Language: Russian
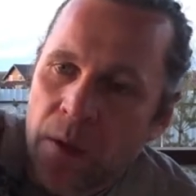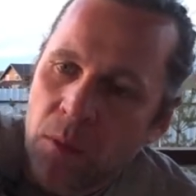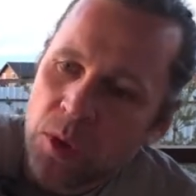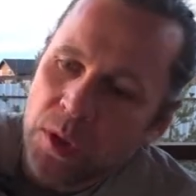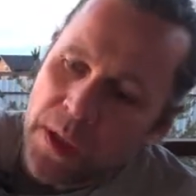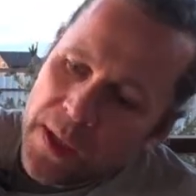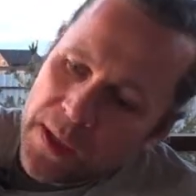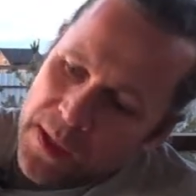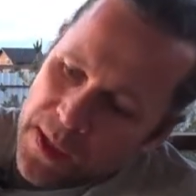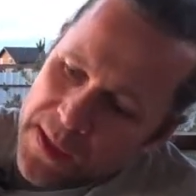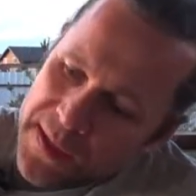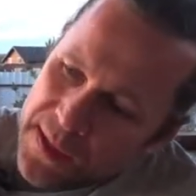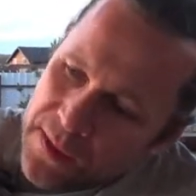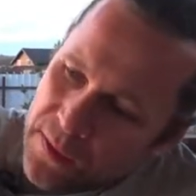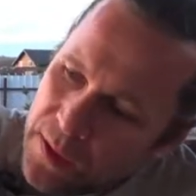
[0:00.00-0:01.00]
Вот такая
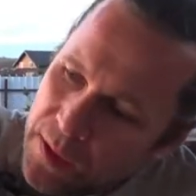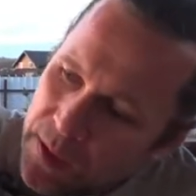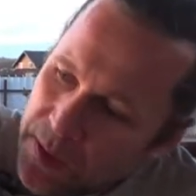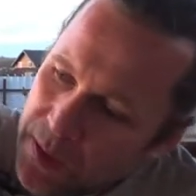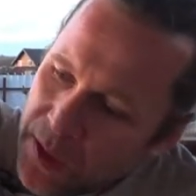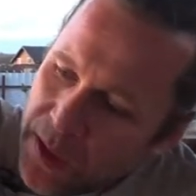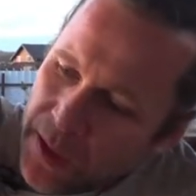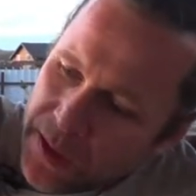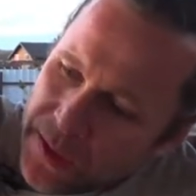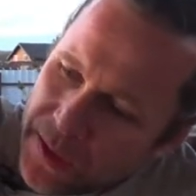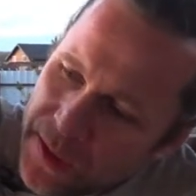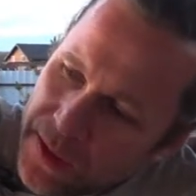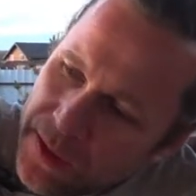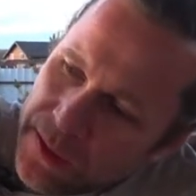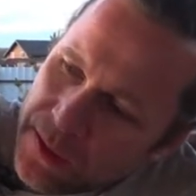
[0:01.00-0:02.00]
красивая,
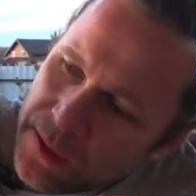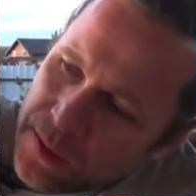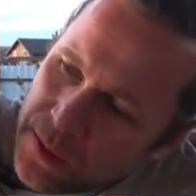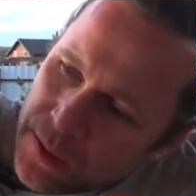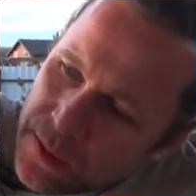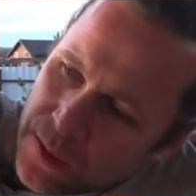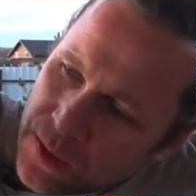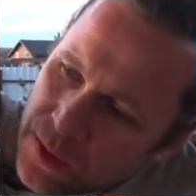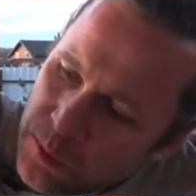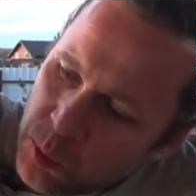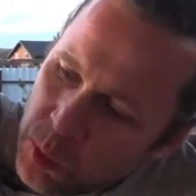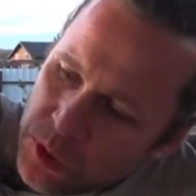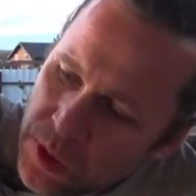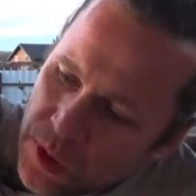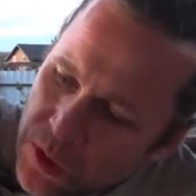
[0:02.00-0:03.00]
элитная
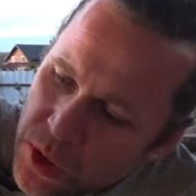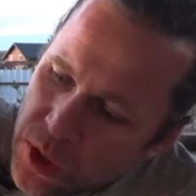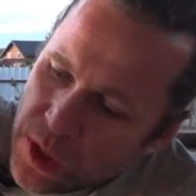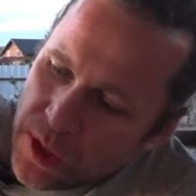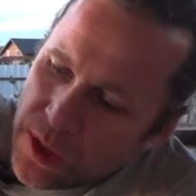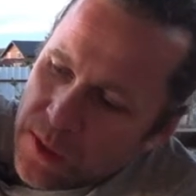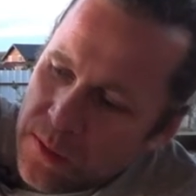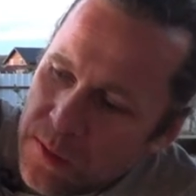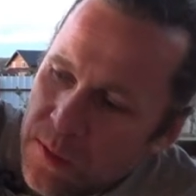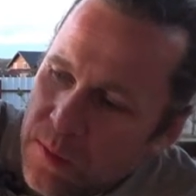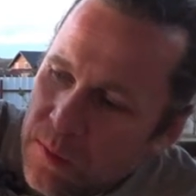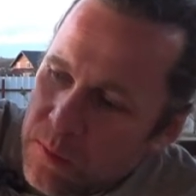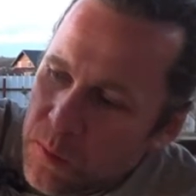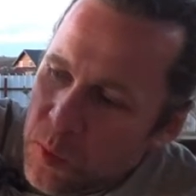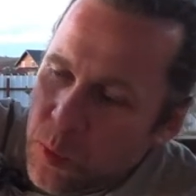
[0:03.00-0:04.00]
бутылочка,
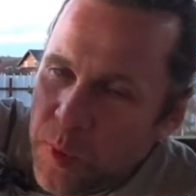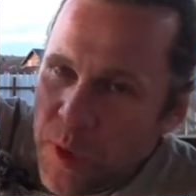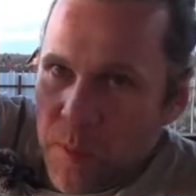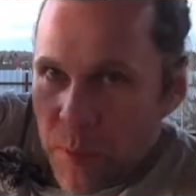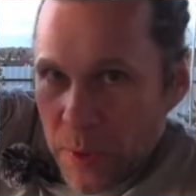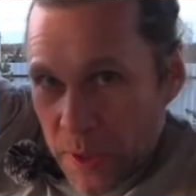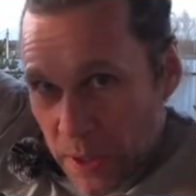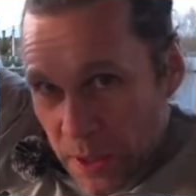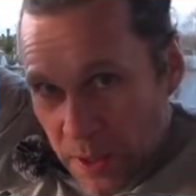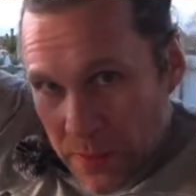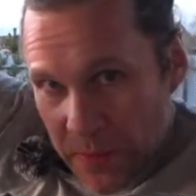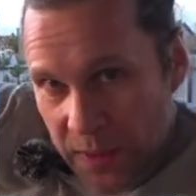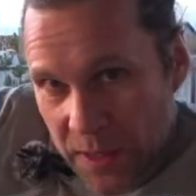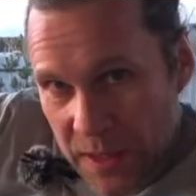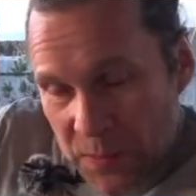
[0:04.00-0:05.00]
ну прям
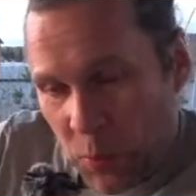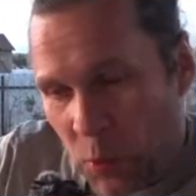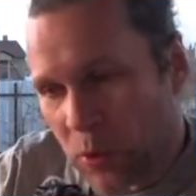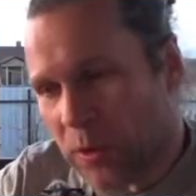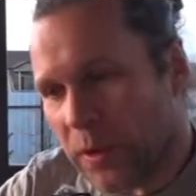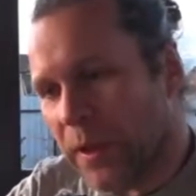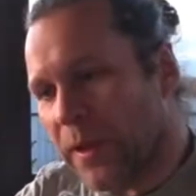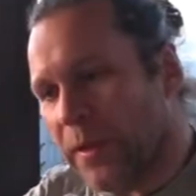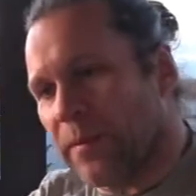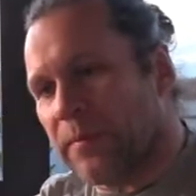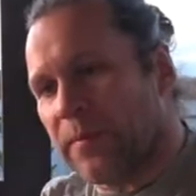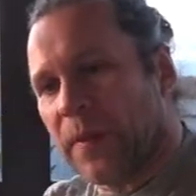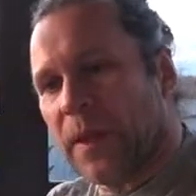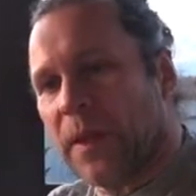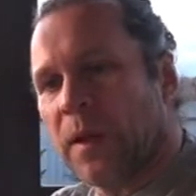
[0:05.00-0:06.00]
по-королевски исполненная.
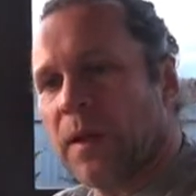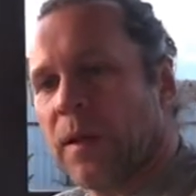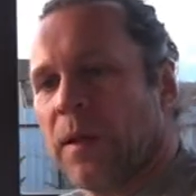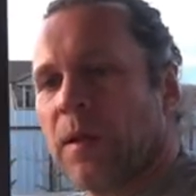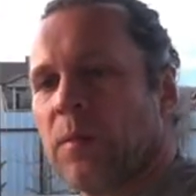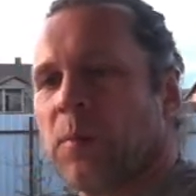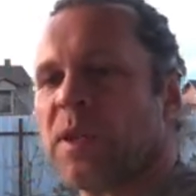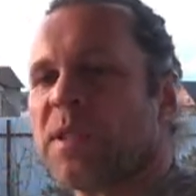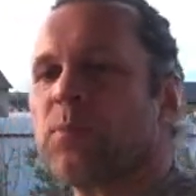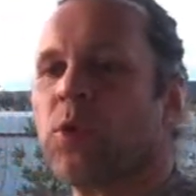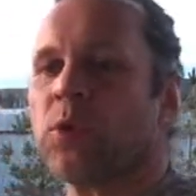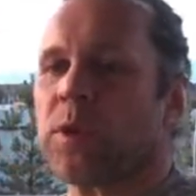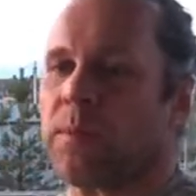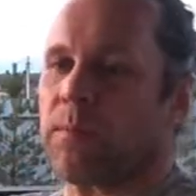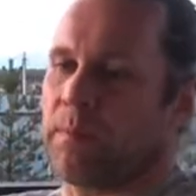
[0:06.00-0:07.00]

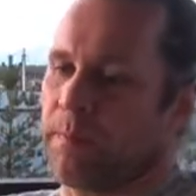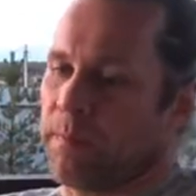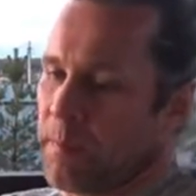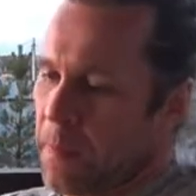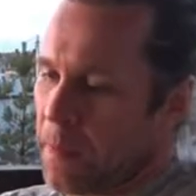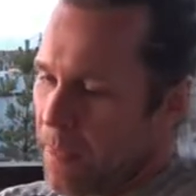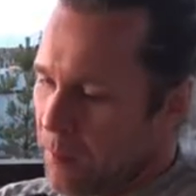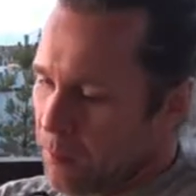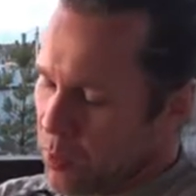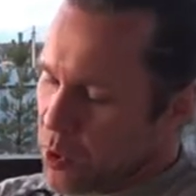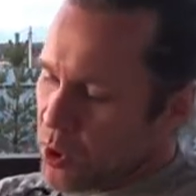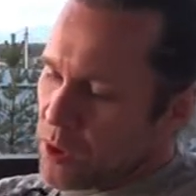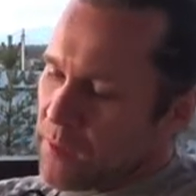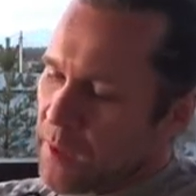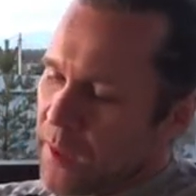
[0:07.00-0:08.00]
Посмотрим. Мы
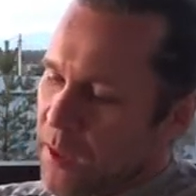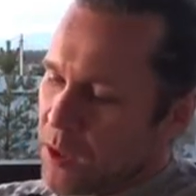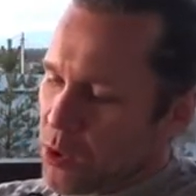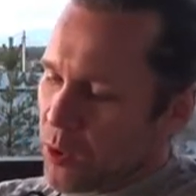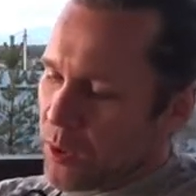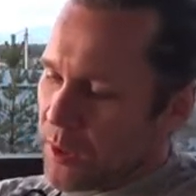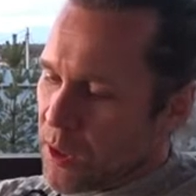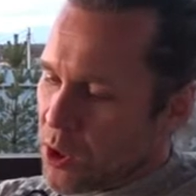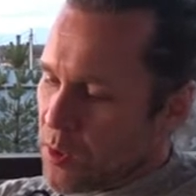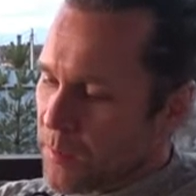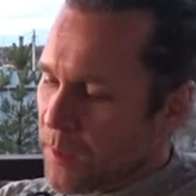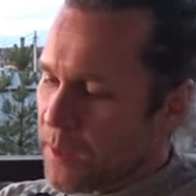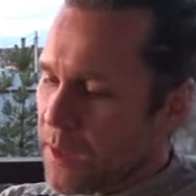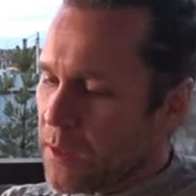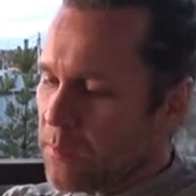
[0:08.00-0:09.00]
же говорили, что на нашем
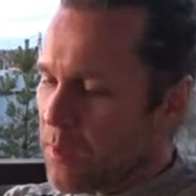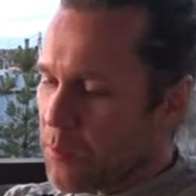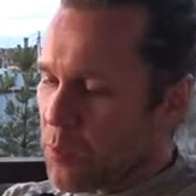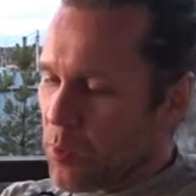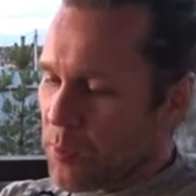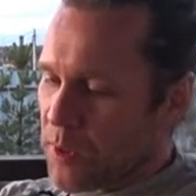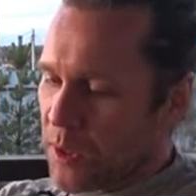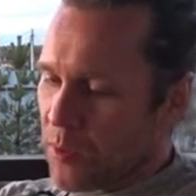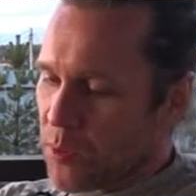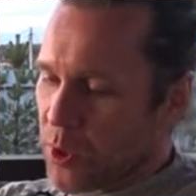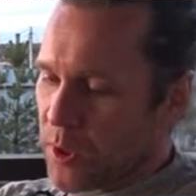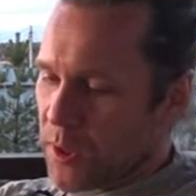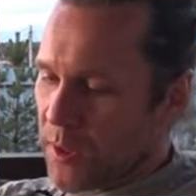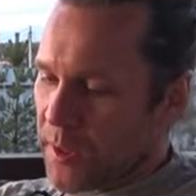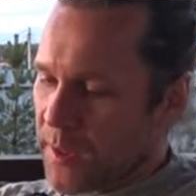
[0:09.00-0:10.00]
канале мы пьем
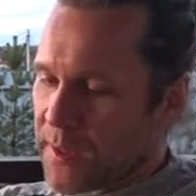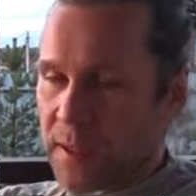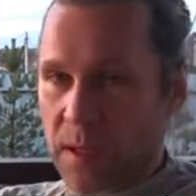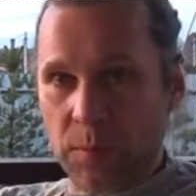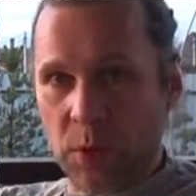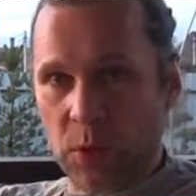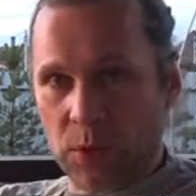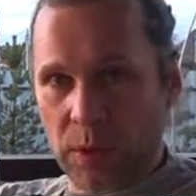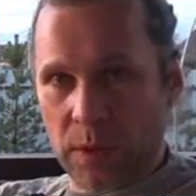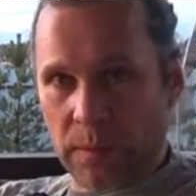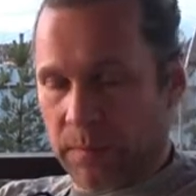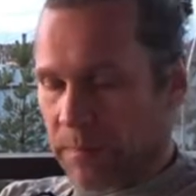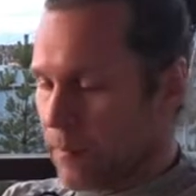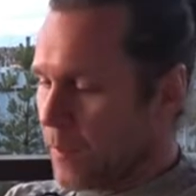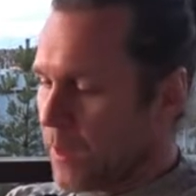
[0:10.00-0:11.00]
исключительно
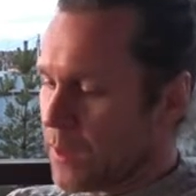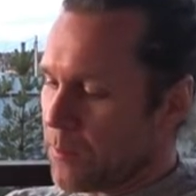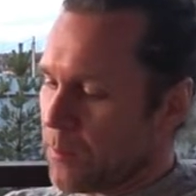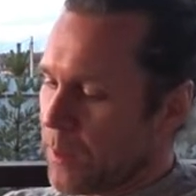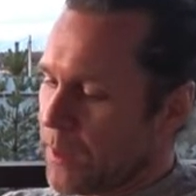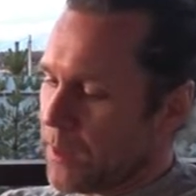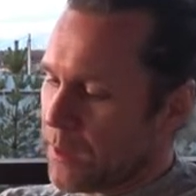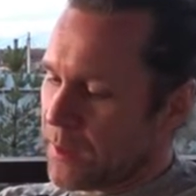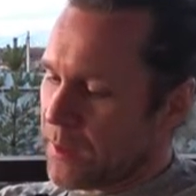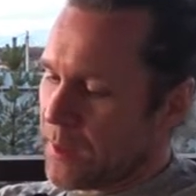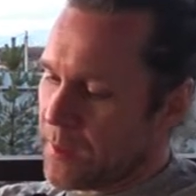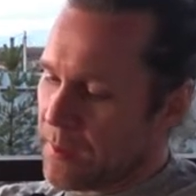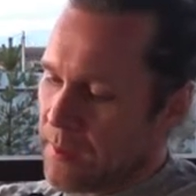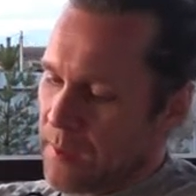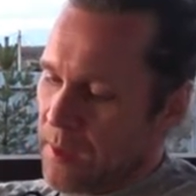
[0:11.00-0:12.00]
экстрабрюты, это понятно.